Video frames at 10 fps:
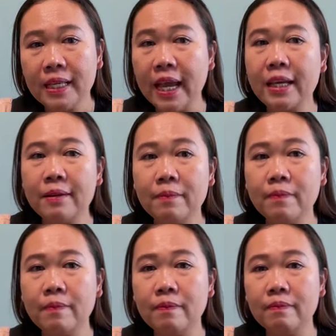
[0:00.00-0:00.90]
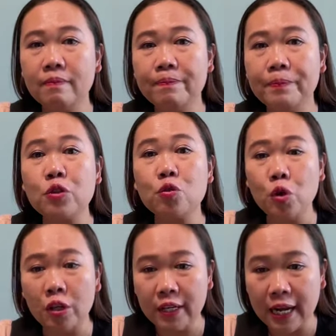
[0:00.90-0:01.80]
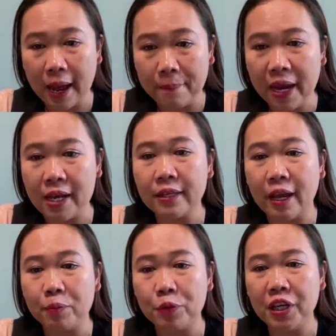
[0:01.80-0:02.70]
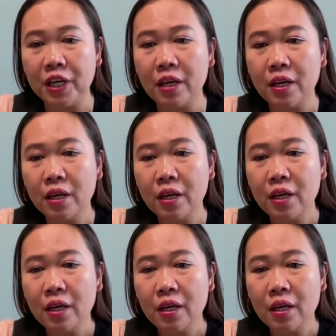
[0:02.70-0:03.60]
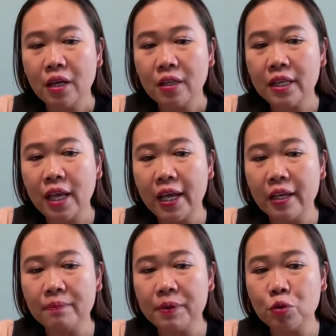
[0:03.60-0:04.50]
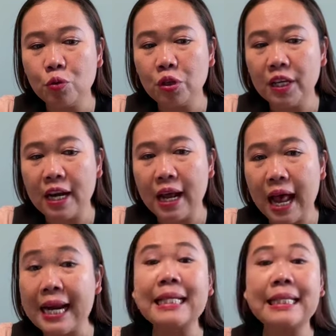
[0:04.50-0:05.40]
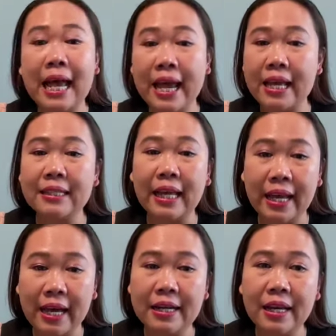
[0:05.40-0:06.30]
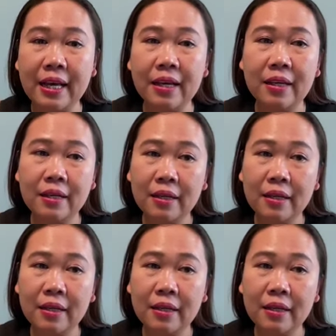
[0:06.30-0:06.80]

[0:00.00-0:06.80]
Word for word: Saya ingin bersyukur dengan apa yang saya punya, saya ingin bersyukur dengan rasa yang saya ada,